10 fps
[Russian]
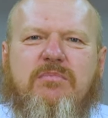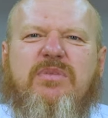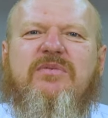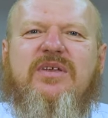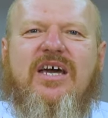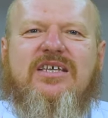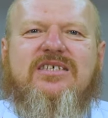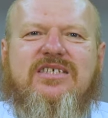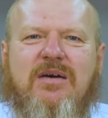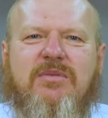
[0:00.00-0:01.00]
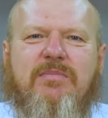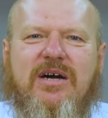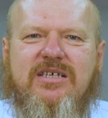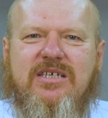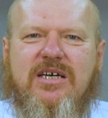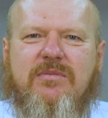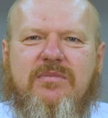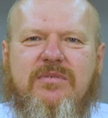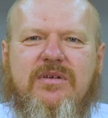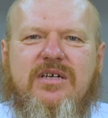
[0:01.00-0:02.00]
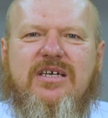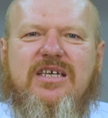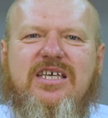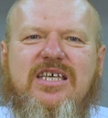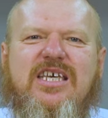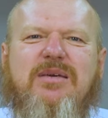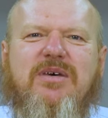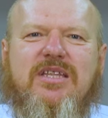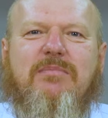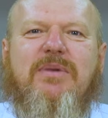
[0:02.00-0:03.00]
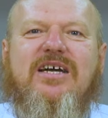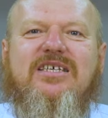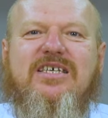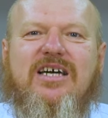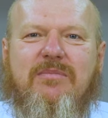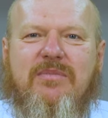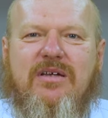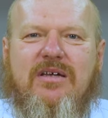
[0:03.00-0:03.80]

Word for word: Проверяйте сами по книгам. Именно по книгам.